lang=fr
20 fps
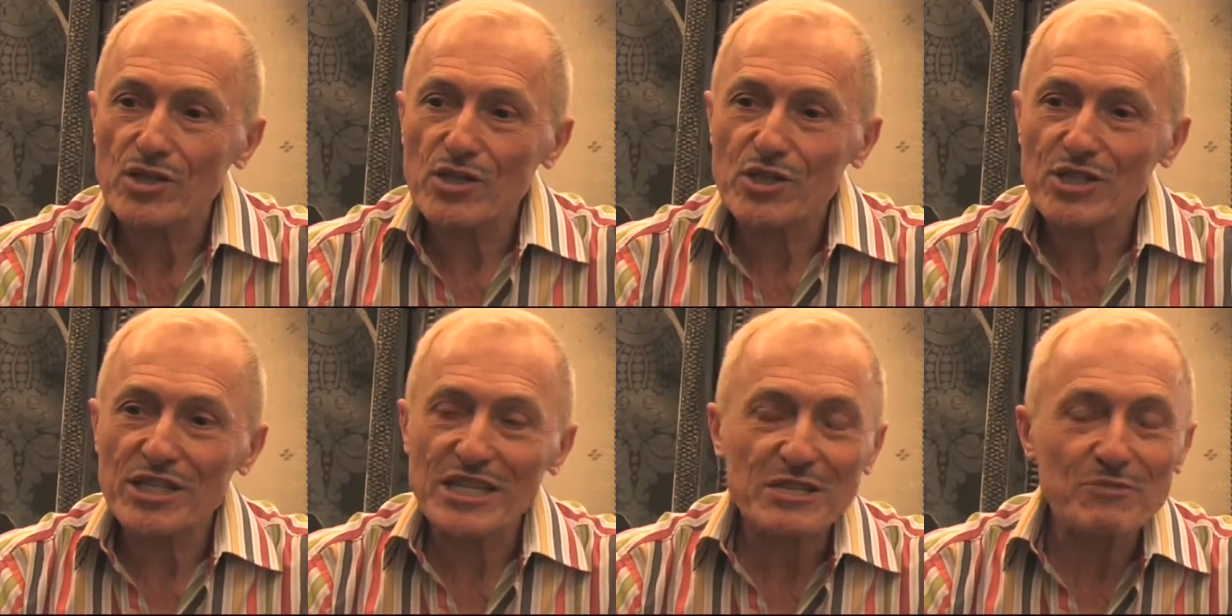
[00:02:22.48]

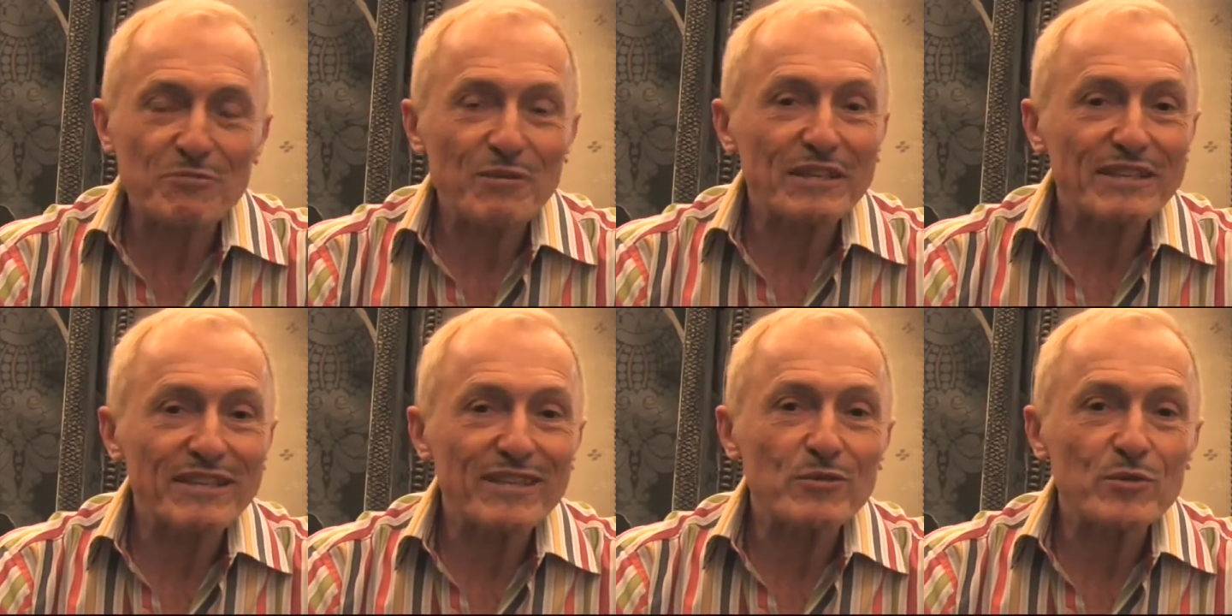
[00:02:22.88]
j'ai
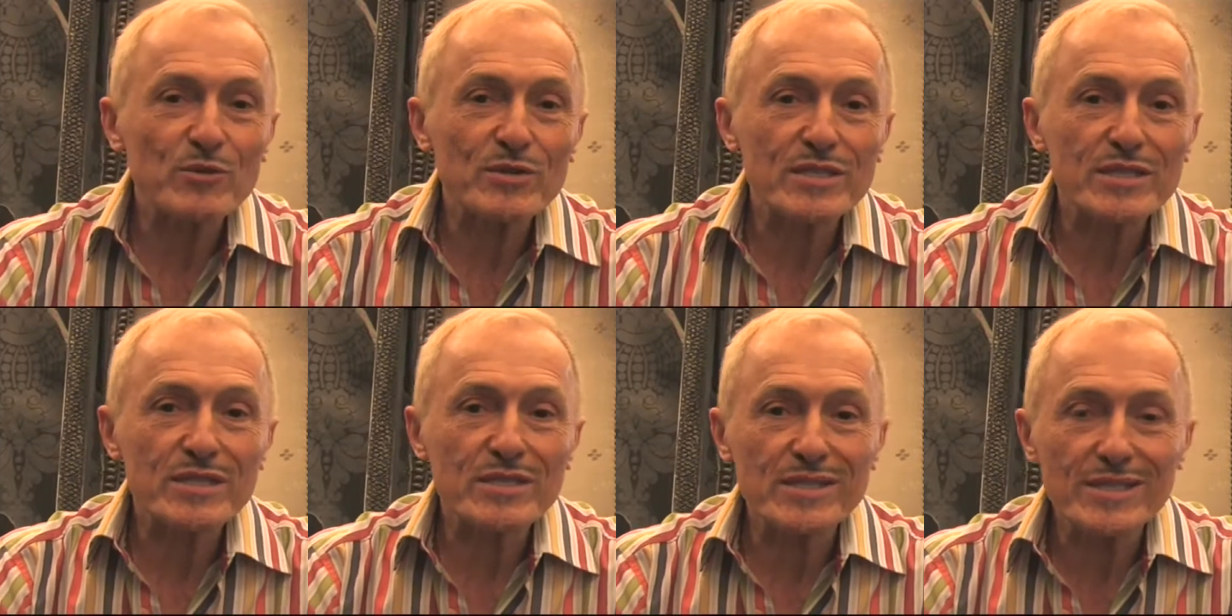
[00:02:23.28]
souhaité
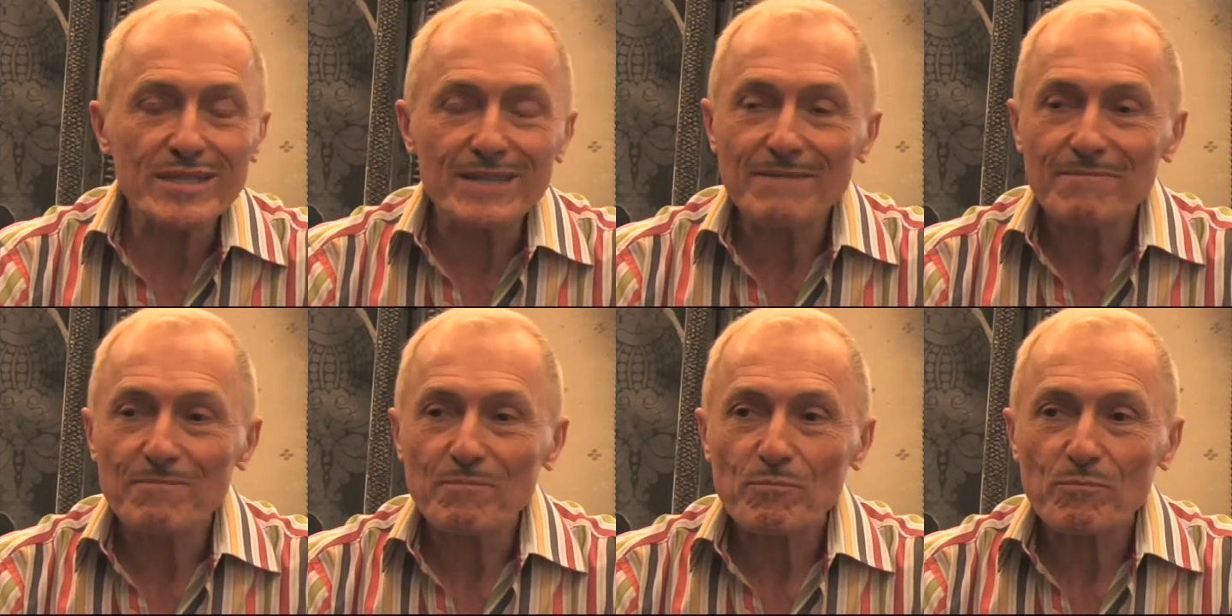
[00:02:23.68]

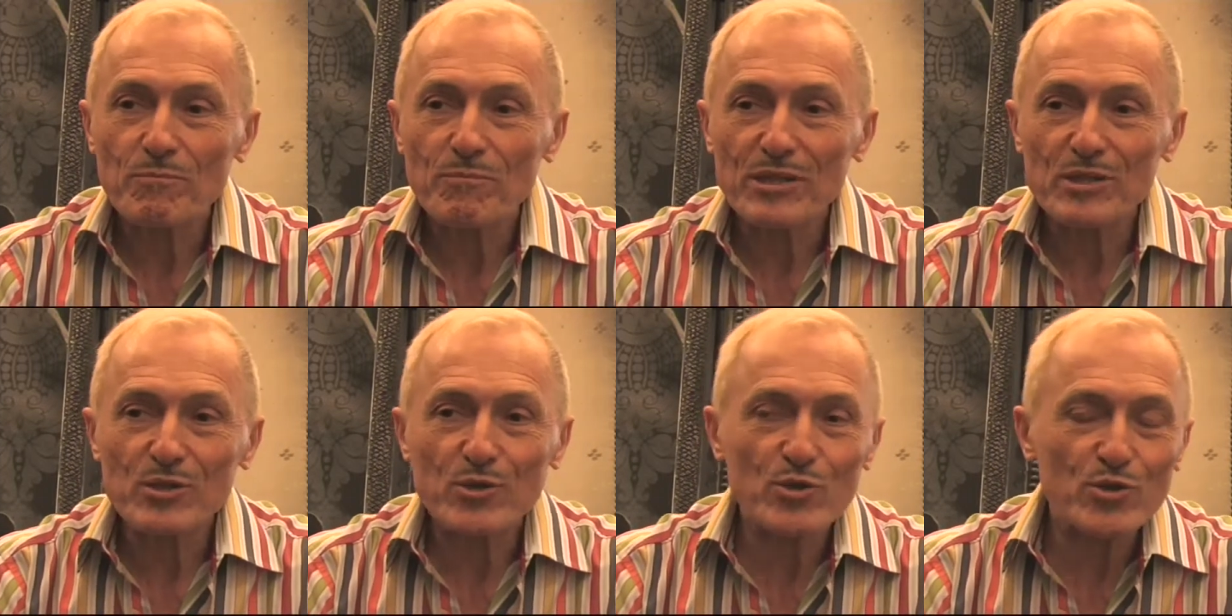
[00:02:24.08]
aussi,
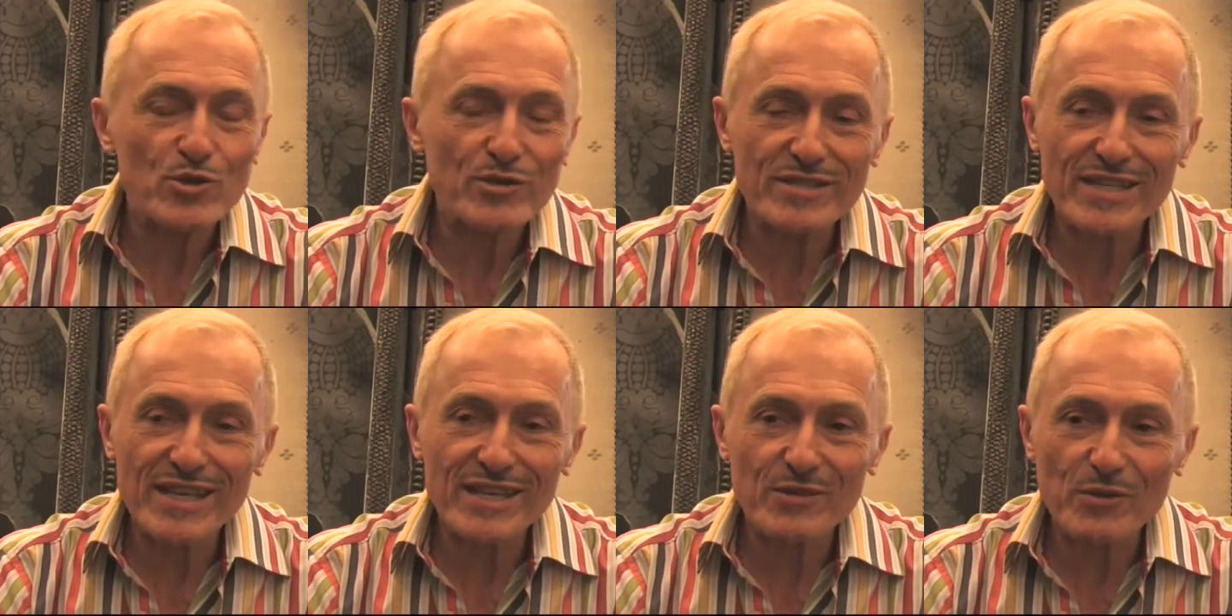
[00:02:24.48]
parce que je
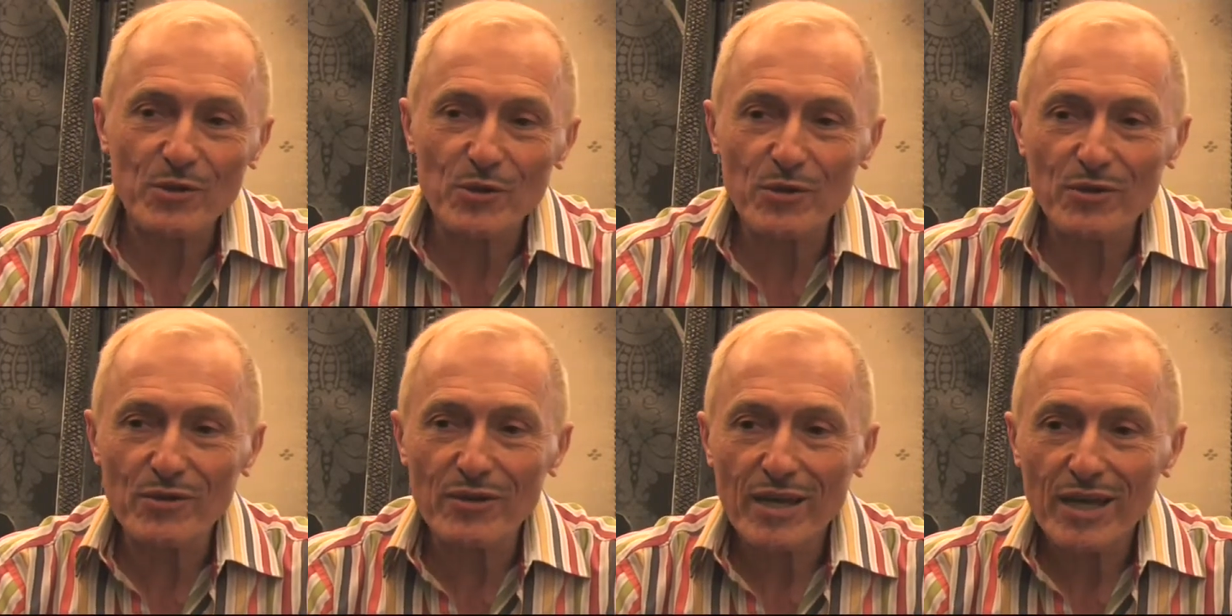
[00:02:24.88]
sais
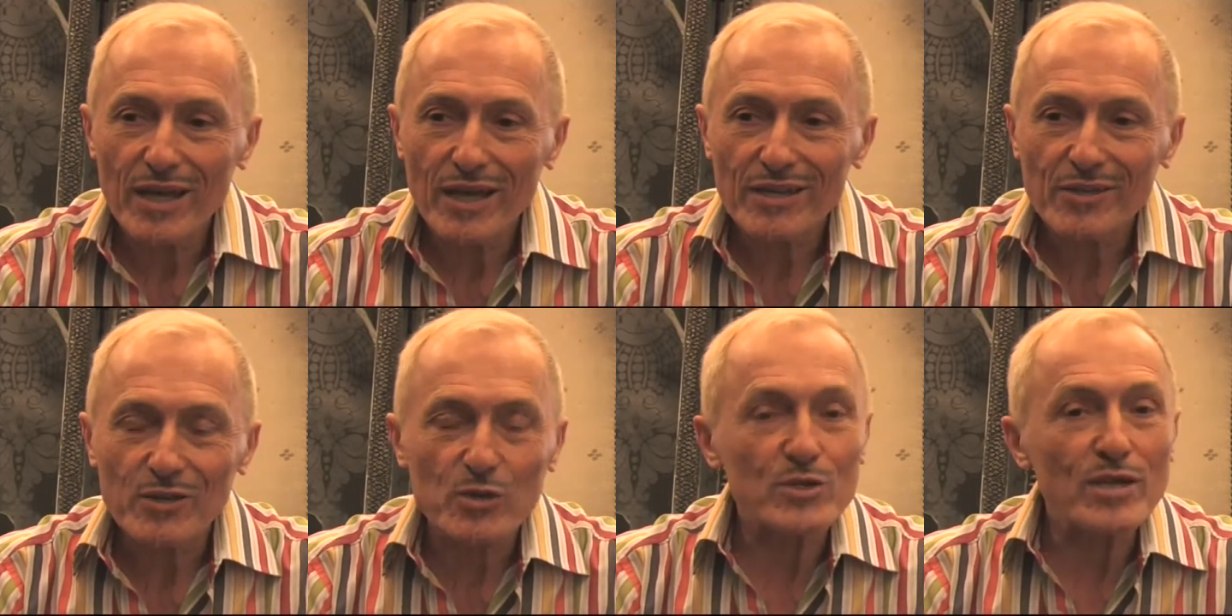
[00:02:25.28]
que
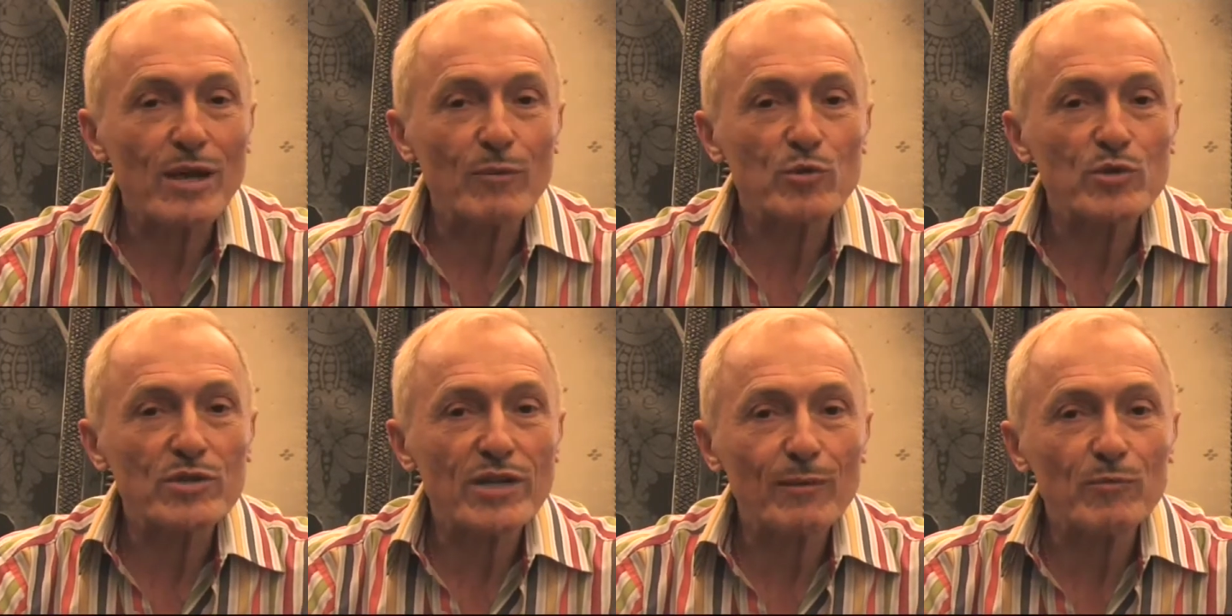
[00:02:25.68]
que ça
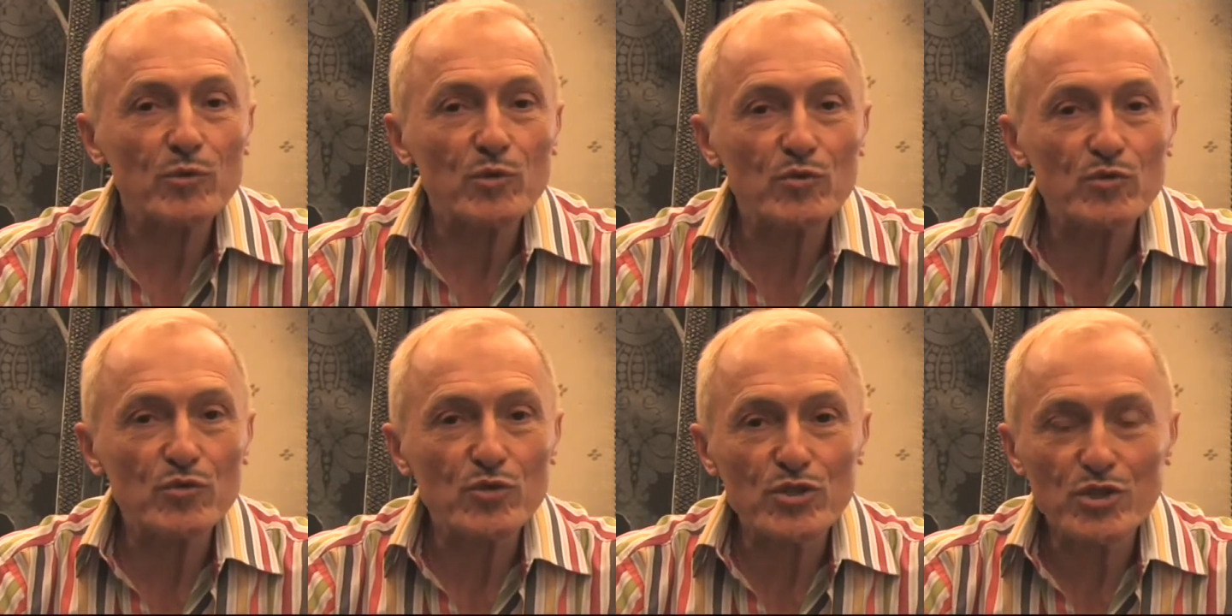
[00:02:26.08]
amusera
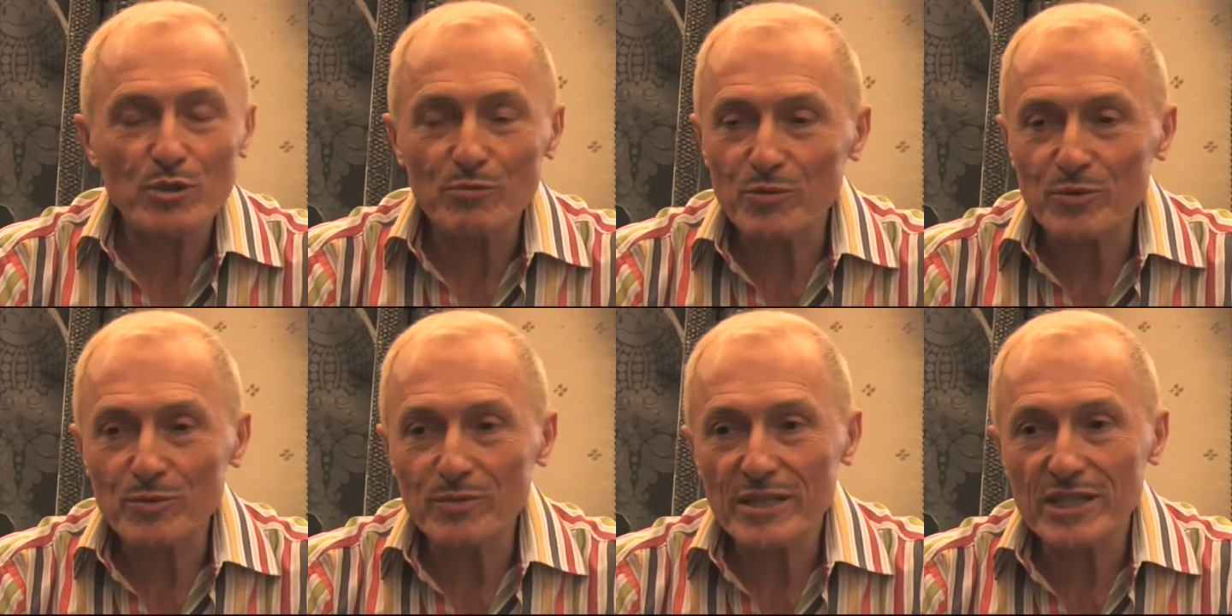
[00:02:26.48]
beaucoup le
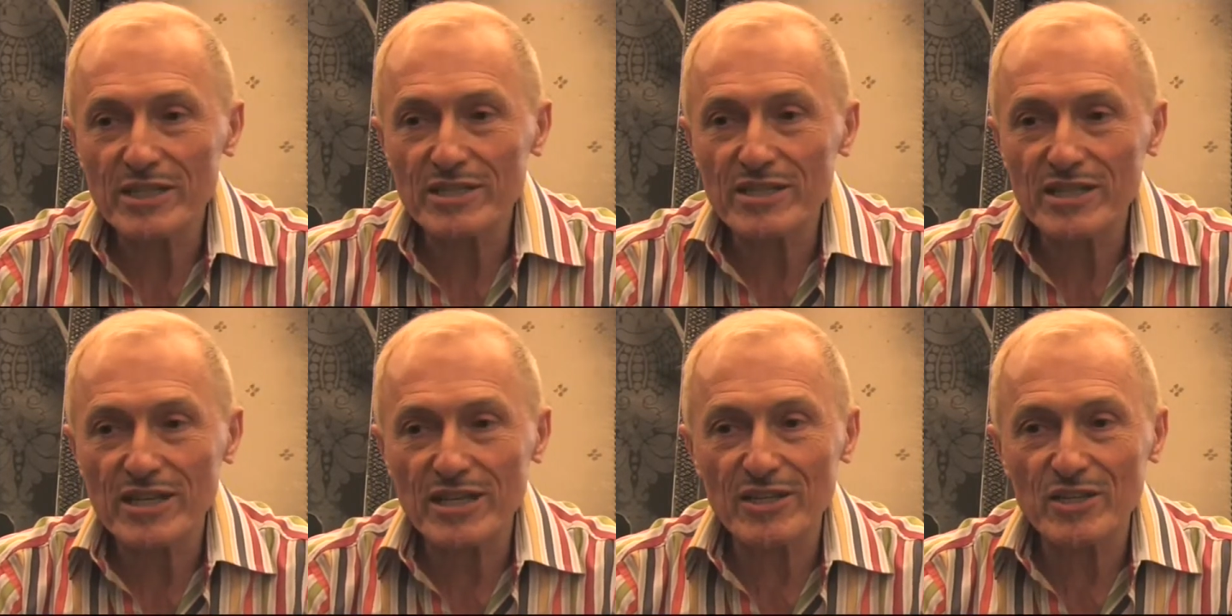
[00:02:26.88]
jeune
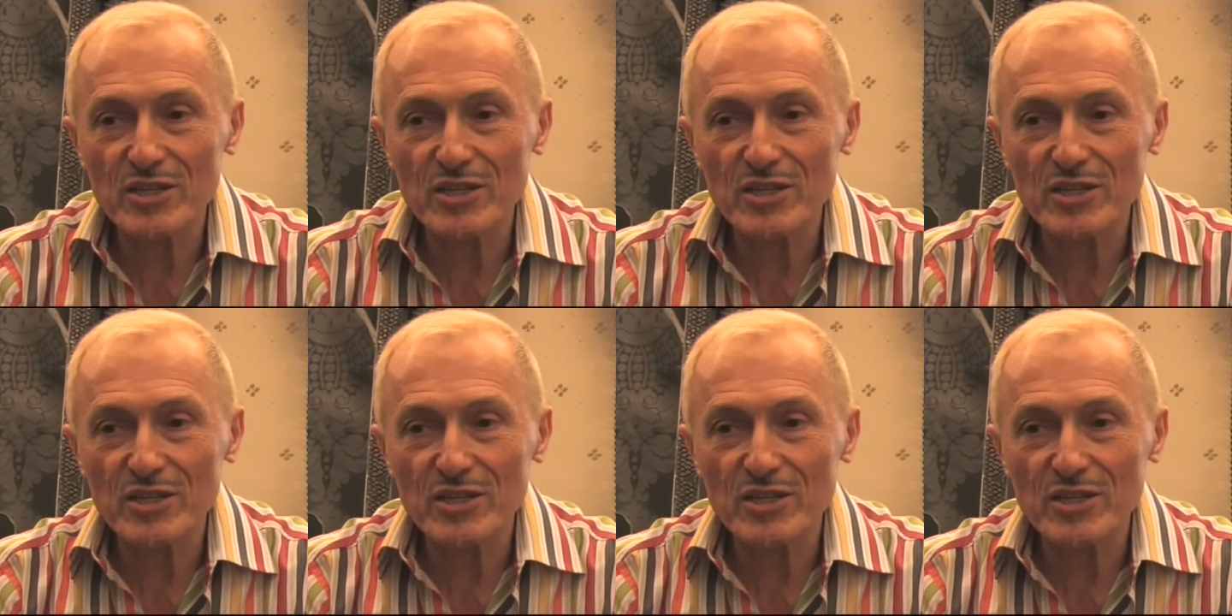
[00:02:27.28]
public.